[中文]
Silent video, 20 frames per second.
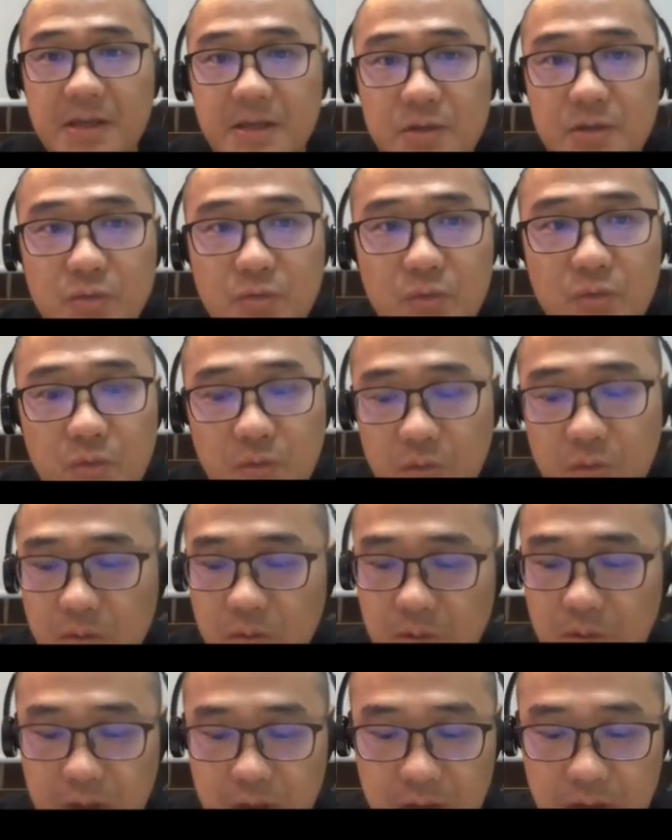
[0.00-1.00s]
中国，
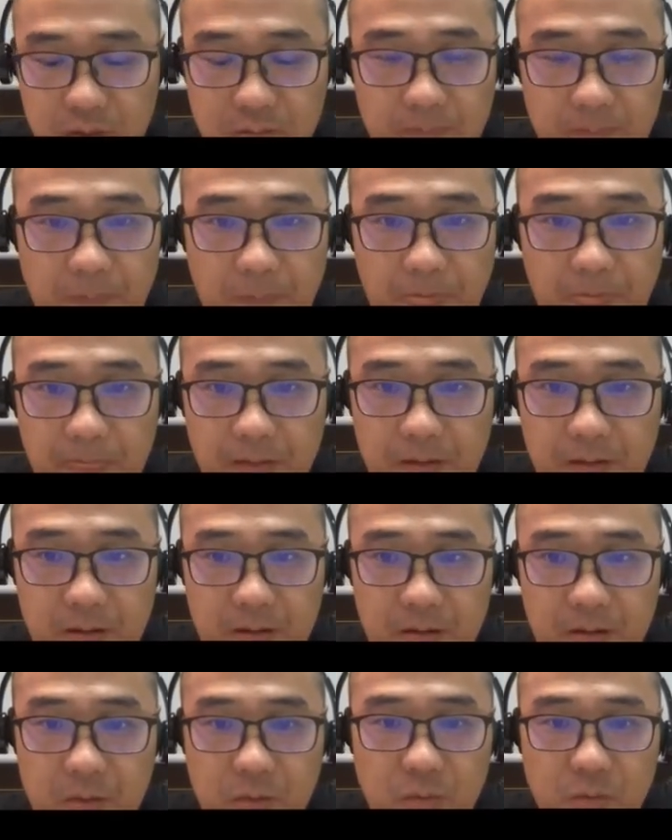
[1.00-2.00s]
呃
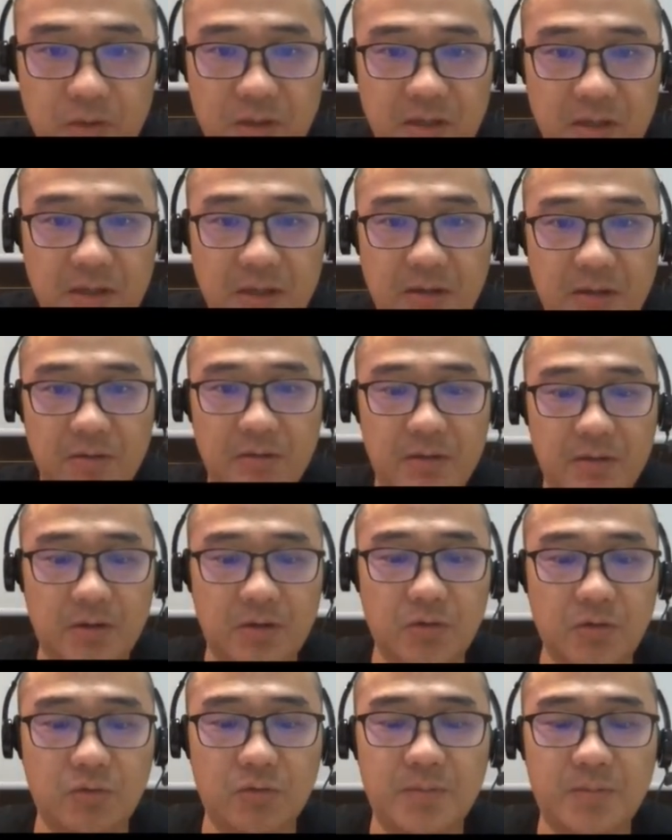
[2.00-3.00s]
呃落地了，然
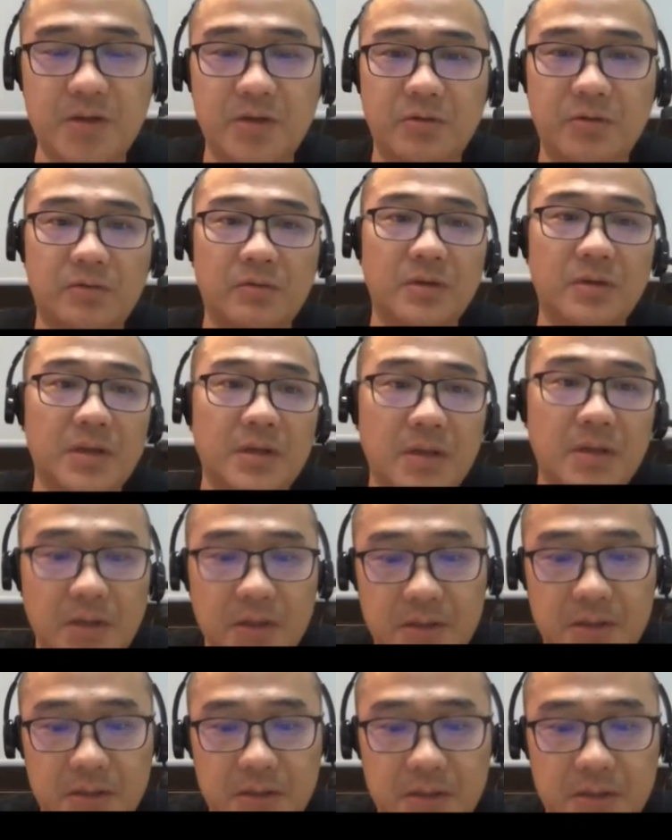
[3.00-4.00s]
后我们有
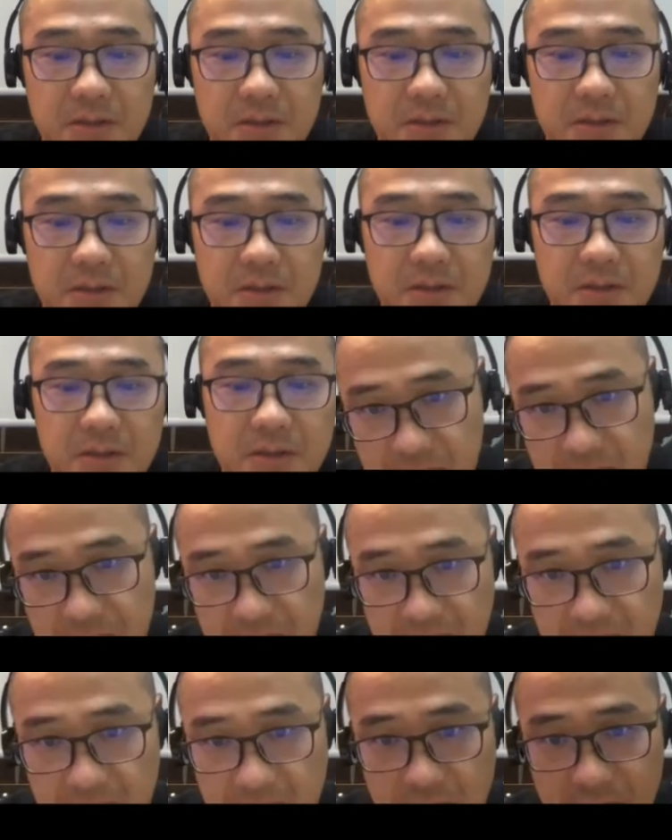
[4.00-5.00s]
在中国有自己的
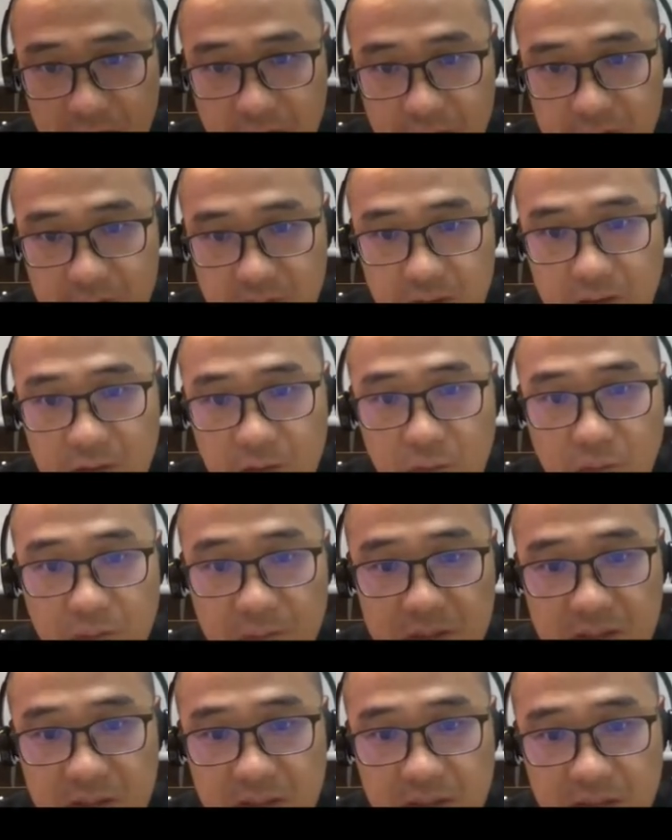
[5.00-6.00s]
平台。这个我
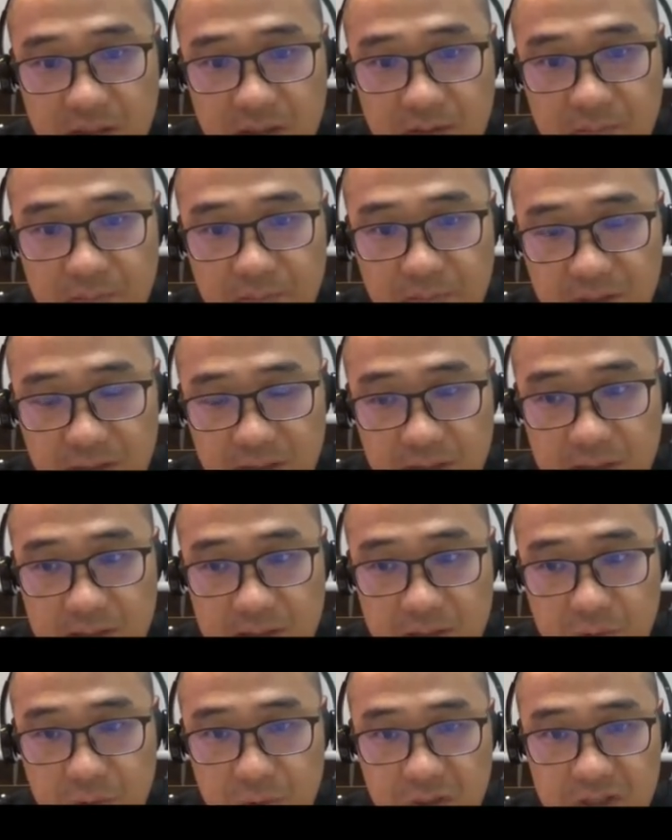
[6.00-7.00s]
们现在的平台
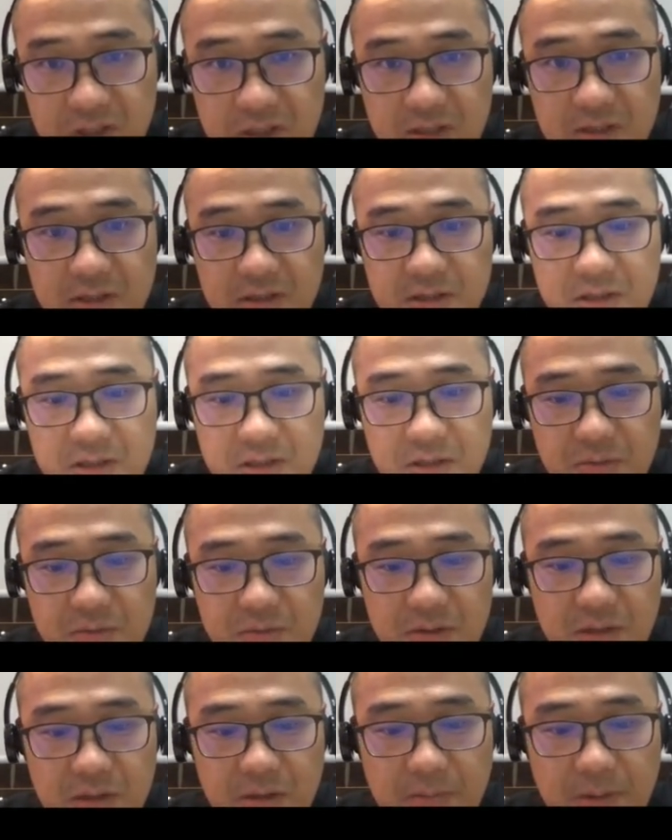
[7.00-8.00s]
是全新的是基于
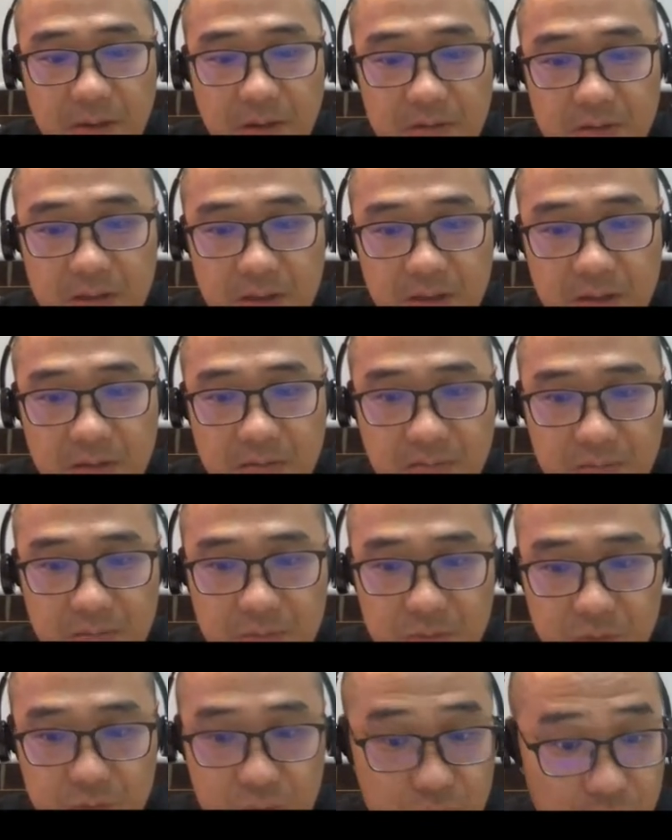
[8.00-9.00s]
这个 p u s a
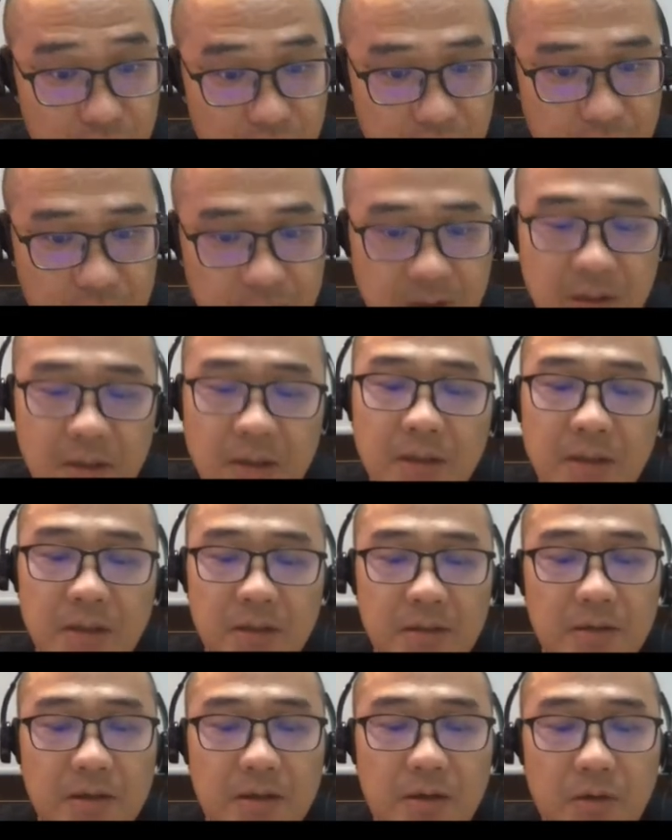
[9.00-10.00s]
去做的。
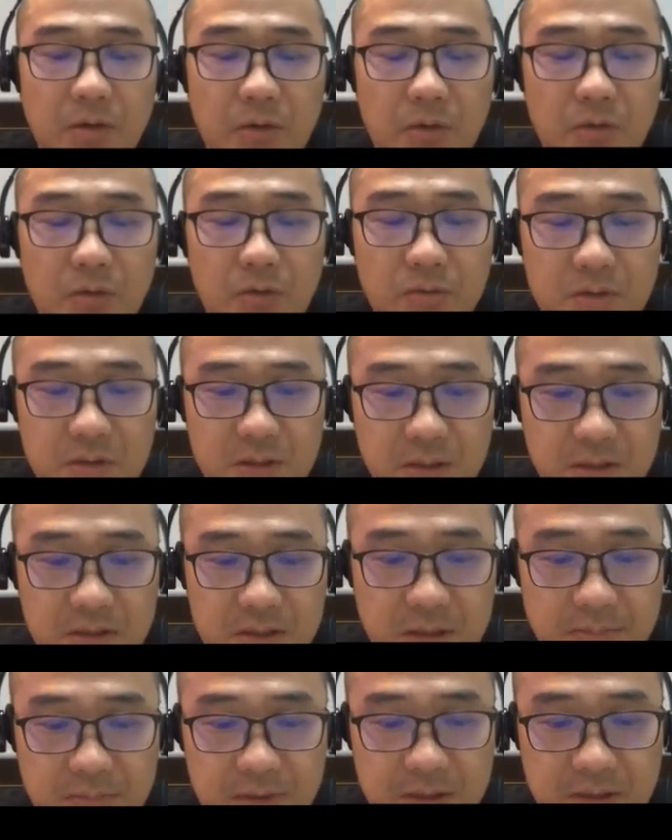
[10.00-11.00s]
然后这个
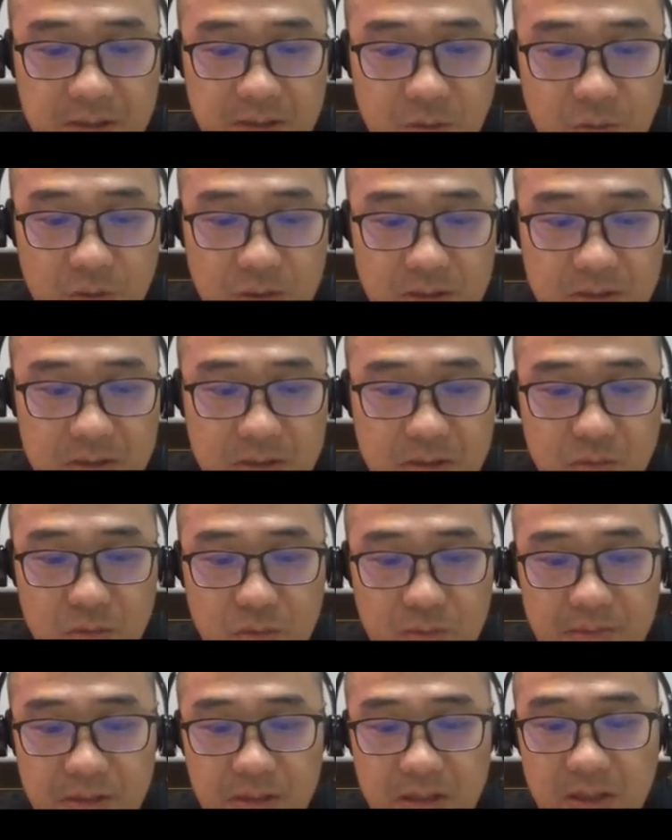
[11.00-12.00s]
下面的这个网址是
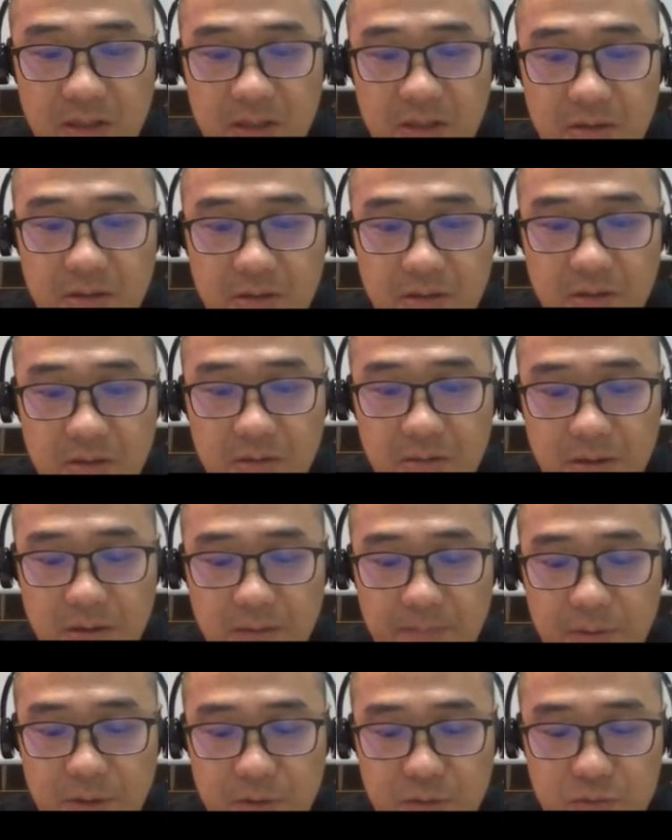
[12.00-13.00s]
我们的一个呃
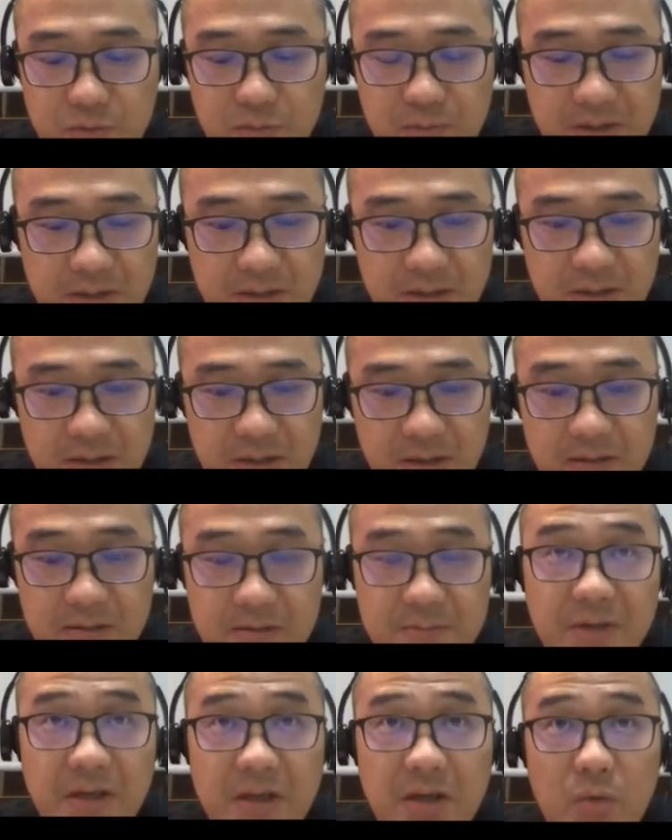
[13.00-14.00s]
标注平台的
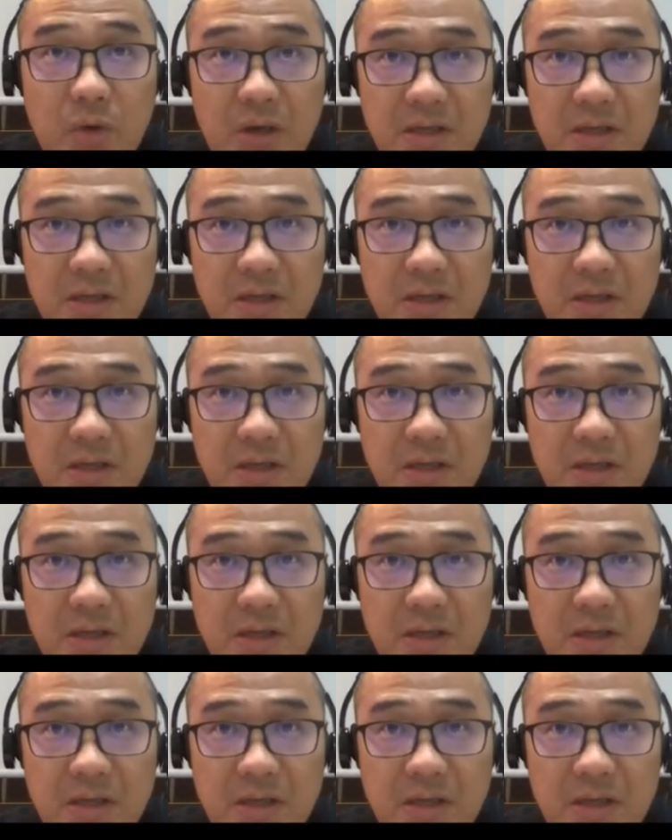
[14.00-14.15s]
这么一个网